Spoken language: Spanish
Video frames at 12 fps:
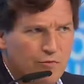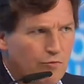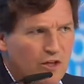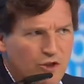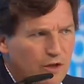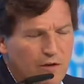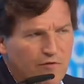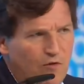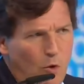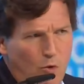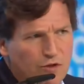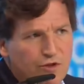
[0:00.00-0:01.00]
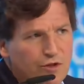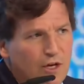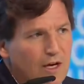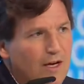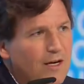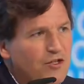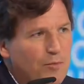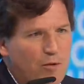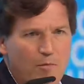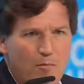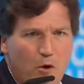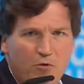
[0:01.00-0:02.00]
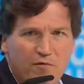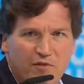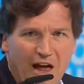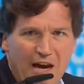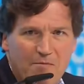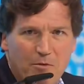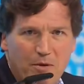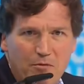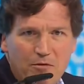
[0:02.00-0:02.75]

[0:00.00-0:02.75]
No fui a Rusia a hacerle promoción a Vladimir Putin.